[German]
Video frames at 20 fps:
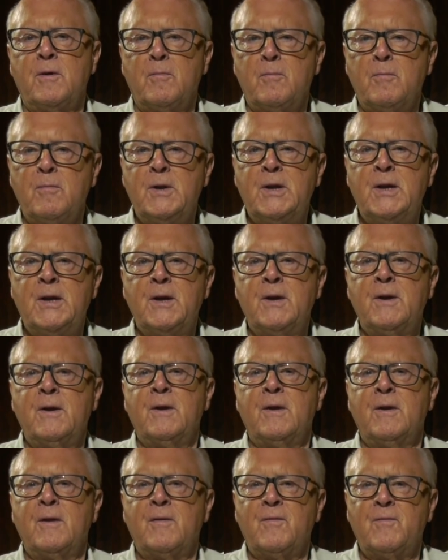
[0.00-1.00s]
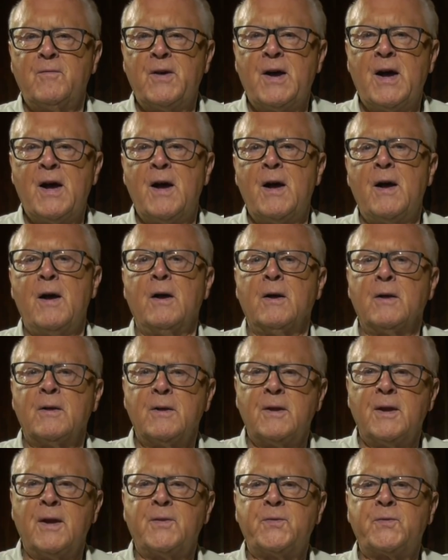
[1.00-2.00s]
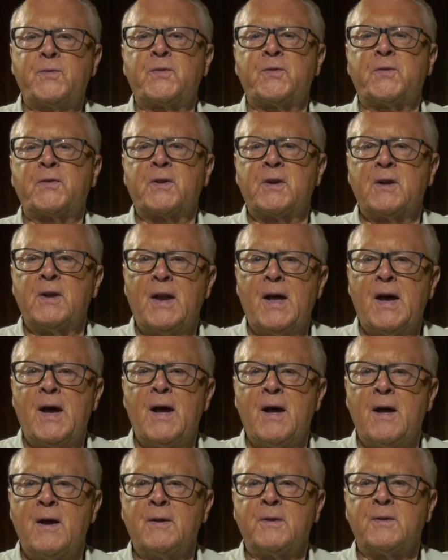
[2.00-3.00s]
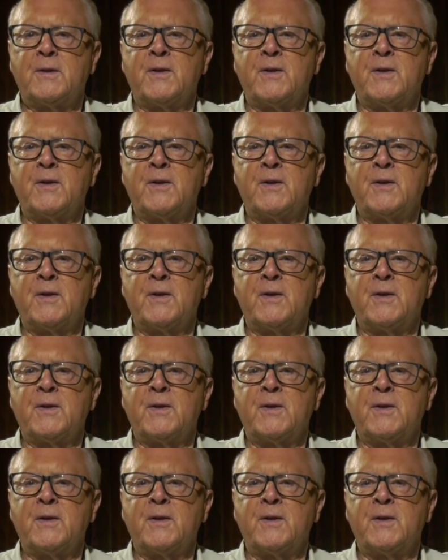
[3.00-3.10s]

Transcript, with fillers: mir war jetzt klar,